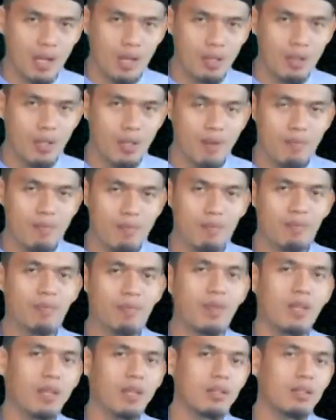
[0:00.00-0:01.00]
karena Allah
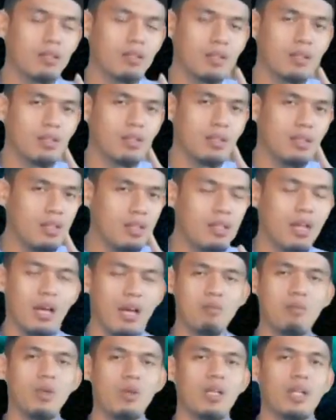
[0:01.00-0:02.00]

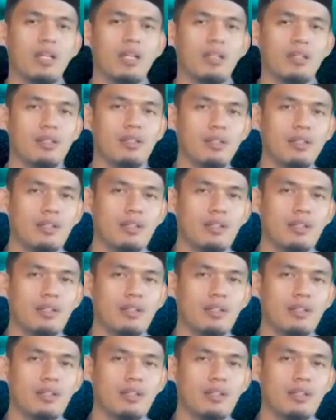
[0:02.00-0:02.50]
tidak boleh